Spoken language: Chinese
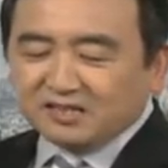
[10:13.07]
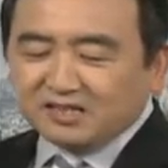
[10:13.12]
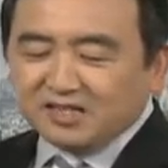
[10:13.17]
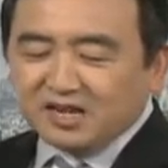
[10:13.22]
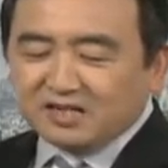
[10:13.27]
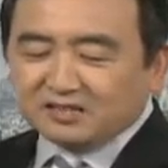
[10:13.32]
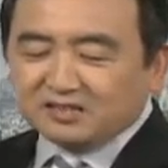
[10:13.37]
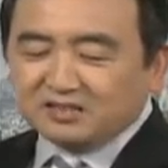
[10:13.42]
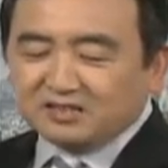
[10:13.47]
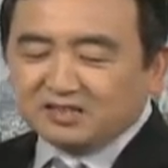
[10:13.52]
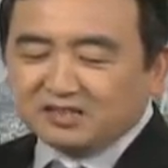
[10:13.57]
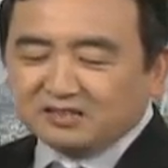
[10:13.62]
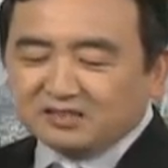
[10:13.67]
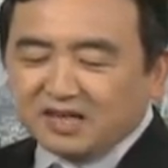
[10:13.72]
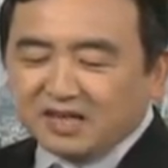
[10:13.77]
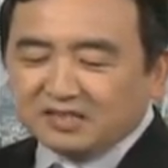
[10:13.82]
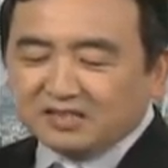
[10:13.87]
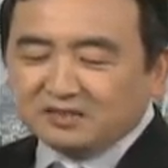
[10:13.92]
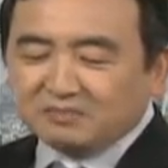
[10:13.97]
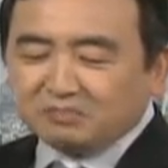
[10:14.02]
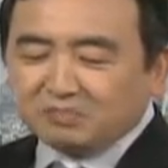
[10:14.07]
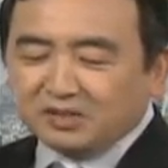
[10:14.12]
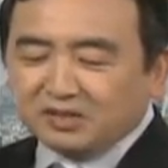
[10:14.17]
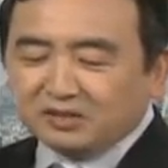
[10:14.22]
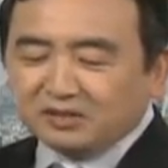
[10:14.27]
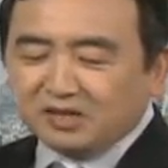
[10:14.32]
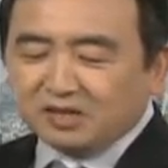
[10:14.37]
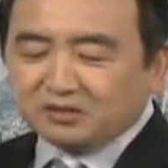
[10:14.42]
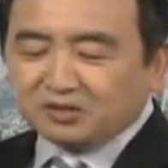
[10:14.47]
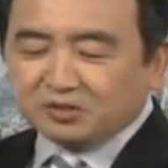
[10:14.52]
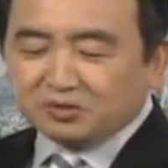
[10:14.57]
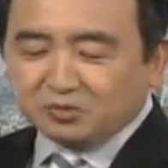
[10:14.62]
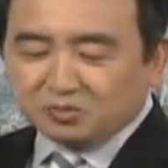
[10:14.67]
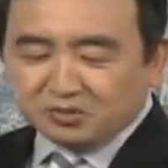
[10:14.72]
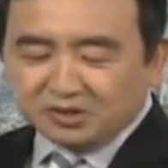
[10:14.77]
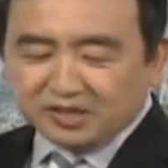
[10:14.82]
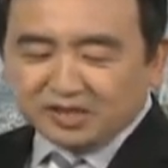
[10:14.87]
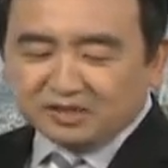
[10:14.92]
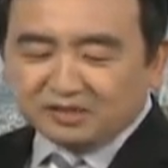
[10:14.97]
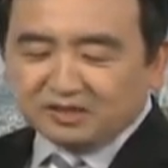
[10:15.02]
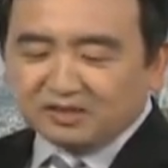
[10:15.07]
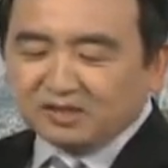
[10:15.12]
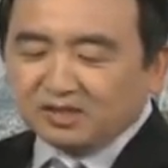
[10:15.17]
央视的财经频道的总监，